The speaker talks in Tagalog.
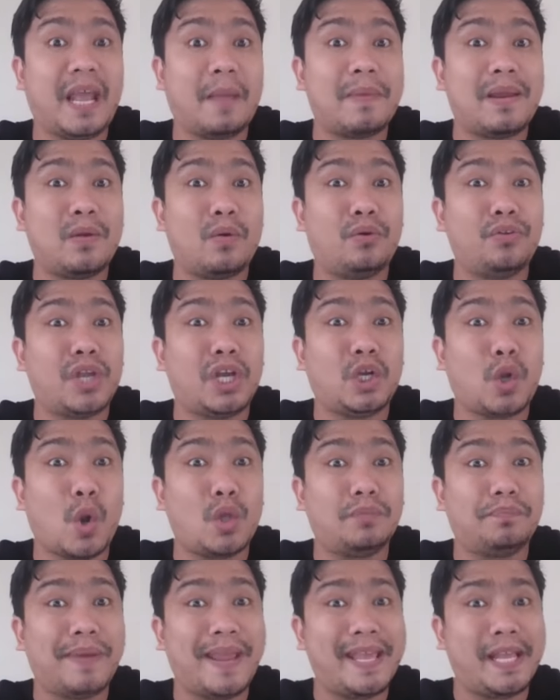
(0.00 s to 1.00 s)
ay manood ng
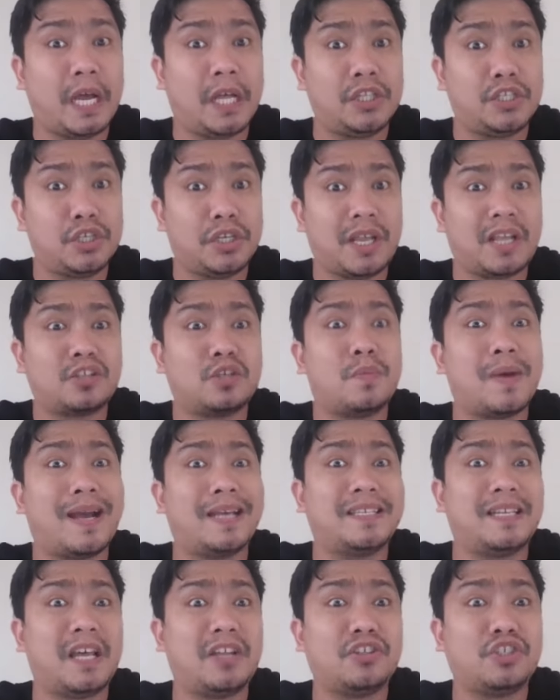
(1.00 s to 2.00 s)
Coldplay concert at
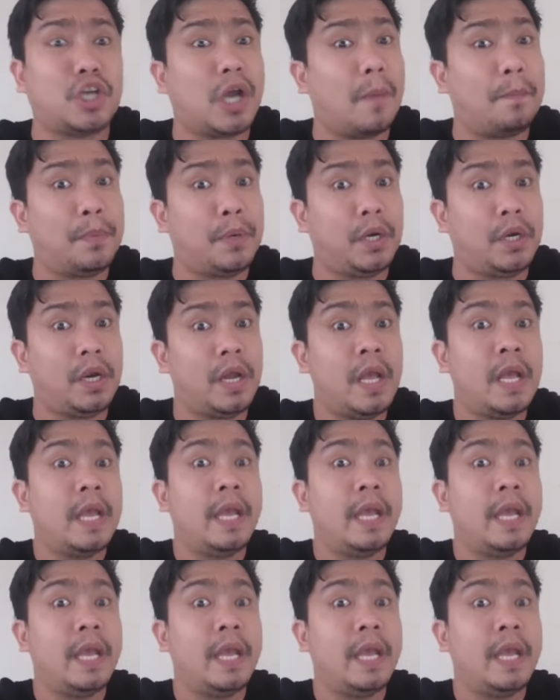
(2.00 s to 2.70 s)
sumakas sila ng chopper.